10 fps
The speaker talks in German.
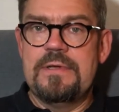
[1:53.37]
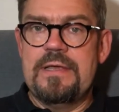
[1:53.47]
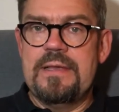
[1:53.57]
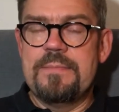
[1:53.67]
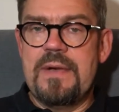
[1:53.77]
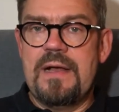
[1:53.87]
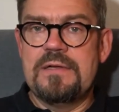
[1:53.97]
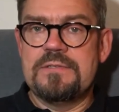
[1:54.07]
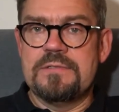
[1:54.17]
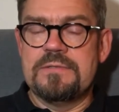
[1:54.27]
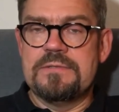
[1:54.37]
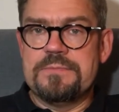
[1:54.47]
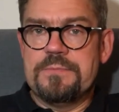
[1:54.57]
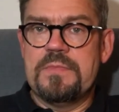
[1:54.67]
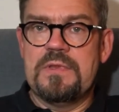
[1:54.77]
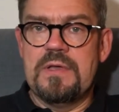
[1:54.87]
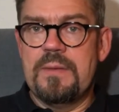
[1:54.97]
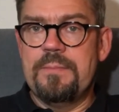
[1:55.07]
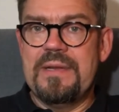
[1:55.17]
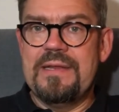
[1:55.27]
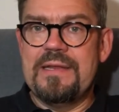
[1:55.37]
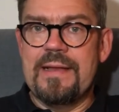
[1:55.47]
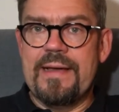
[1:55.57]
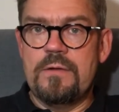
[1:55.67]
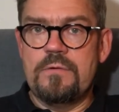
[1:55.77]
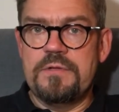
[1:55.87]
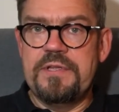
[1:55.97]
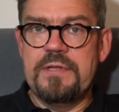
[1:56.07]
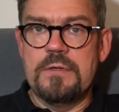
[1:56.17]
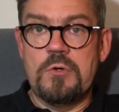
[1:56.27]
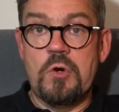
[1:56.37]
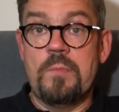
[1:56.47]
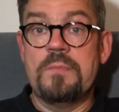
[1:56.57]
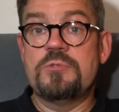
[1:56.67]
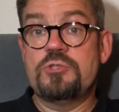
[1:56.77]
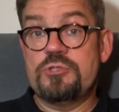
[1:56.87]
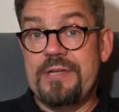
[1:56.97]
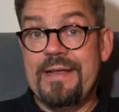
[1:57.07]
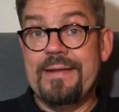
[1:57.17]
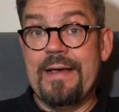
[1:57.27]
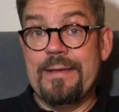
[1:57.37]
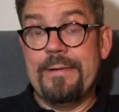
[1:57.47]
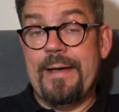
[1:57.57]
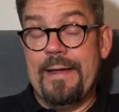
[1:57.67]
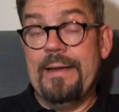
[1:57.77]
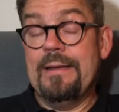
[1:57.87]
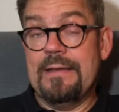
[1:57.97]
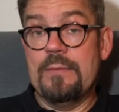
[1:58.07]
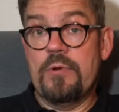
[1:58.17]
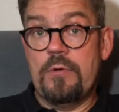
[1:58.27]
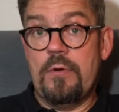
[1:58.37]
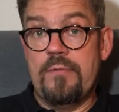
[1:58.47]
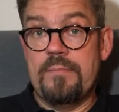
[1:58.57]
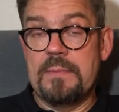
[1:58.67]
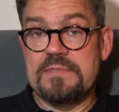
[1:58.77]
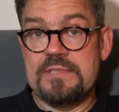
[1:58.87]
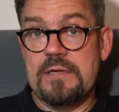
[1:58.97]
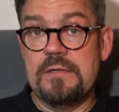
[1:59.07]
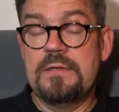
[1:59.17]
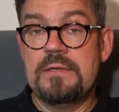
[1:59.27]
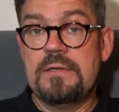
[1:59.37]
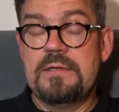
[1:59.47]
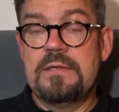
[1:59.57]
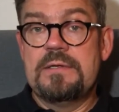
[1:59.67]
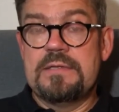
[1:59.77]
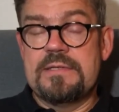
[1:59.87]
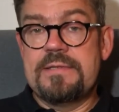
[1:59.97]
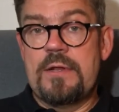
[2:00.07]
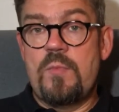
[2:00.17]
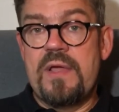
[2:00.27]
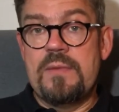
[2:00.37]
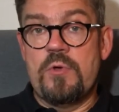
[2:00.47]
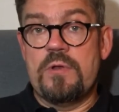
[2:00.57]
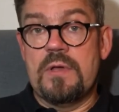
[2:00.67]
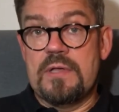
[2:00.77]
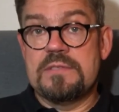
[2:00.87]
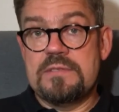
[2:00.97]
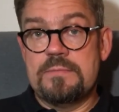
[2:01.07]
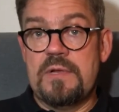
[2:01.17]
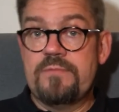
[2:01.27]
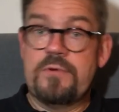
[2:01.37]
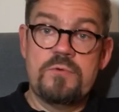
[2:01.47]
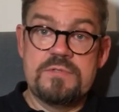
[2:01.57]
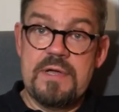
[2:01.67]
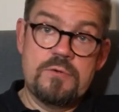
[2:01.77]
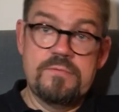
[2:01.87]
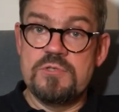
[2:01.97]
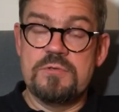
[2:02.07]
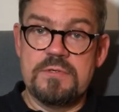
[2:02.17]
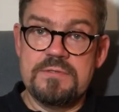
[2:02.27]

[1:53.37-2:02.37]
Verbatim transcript: eben halt, äh, da bin ich leider noch nicht hingekommen. Steht aber eigentlich immer noch auf meinem Zettel, dass ich da nochmal hin möchte. Ganz, meine Frau würde sagen, du willst nur die